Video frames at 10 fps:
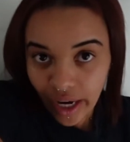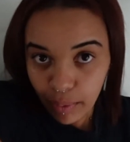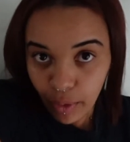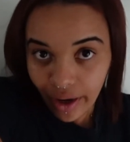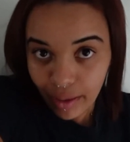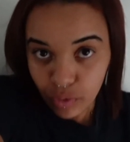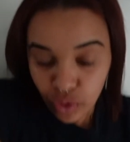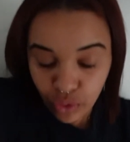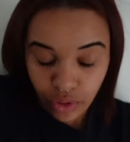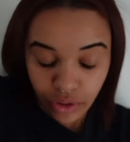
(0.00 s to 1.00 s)
le programme du
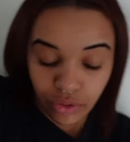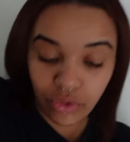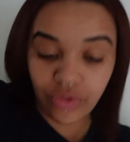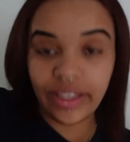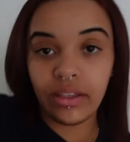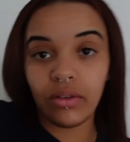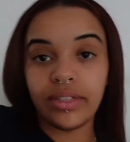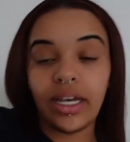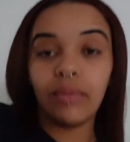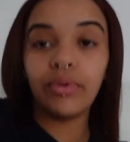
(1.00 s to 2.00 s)
jour. Donc je vais être dans le
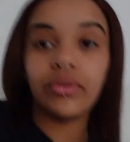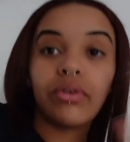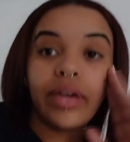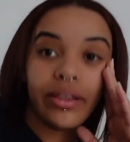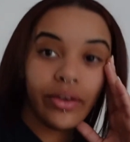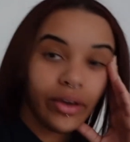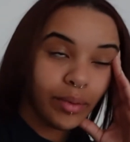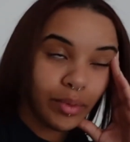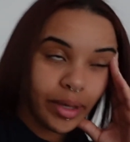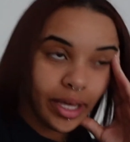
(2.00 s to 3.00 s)
train pendant 4 heures
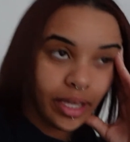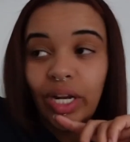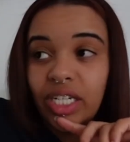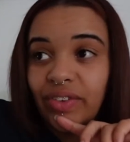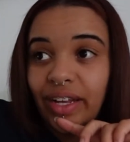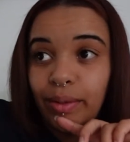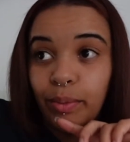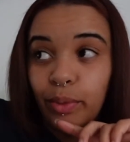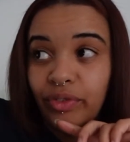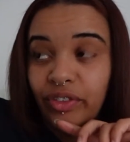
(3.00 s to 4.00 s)
à peu près. Là je vais aller
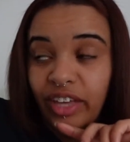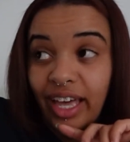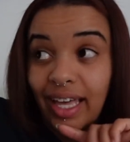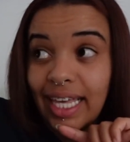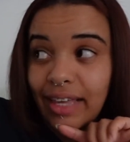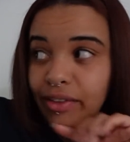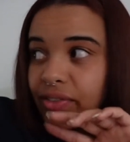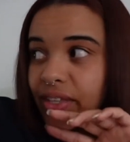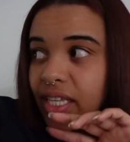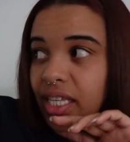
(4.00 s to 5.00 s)
me faire un
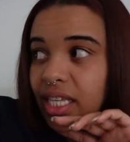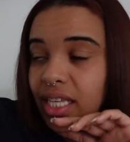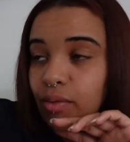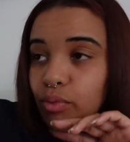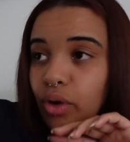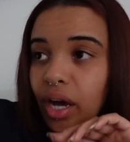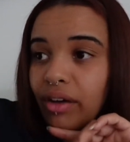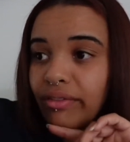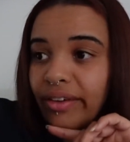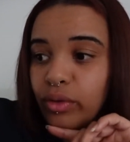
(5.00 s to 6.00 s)
café et
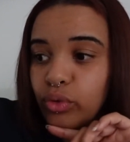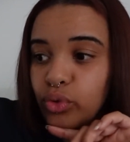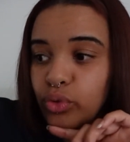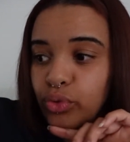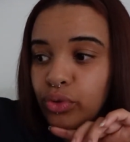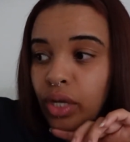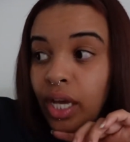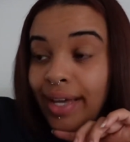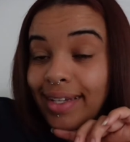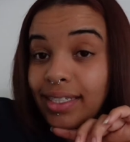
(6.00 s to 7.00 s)
boire un verre de jus.
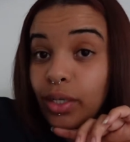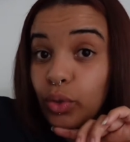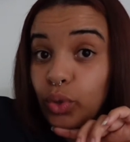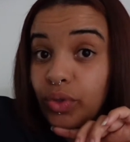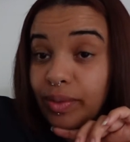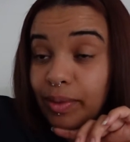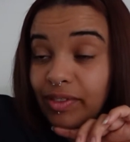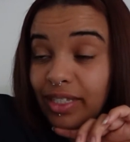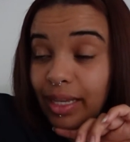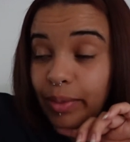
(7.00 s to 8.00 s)
J'ai retrouvé mes
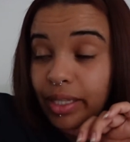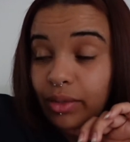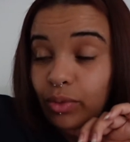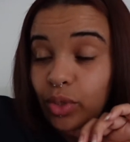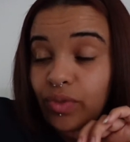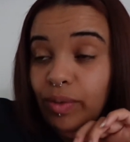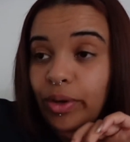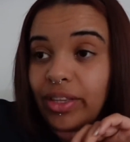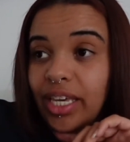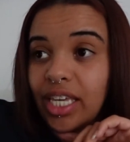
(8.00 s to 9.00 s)
vitamines, donc je vais
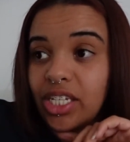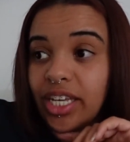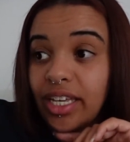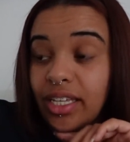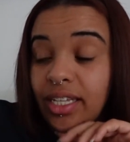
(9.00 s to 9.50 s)
prendre un cachet.